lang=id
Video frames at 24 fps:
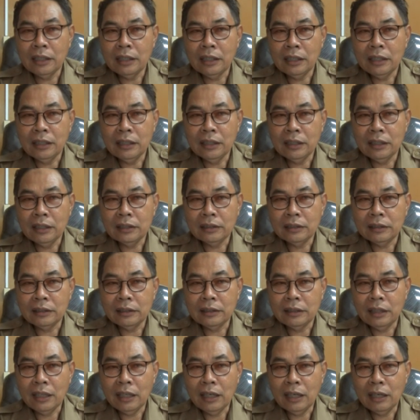eh,
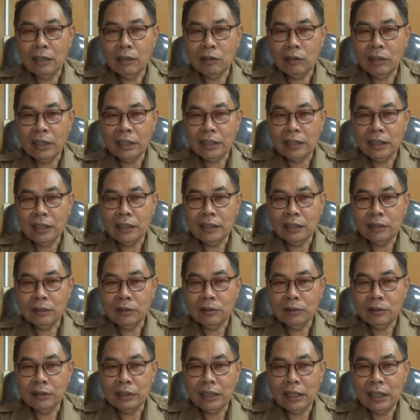tenaga honorer kan
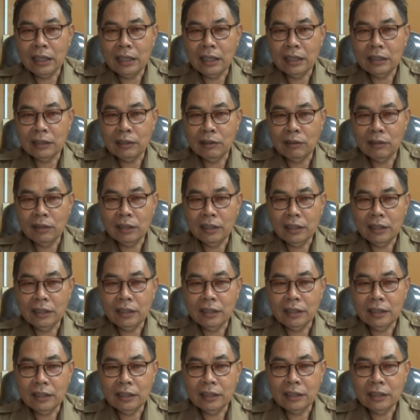itu diangkat oleh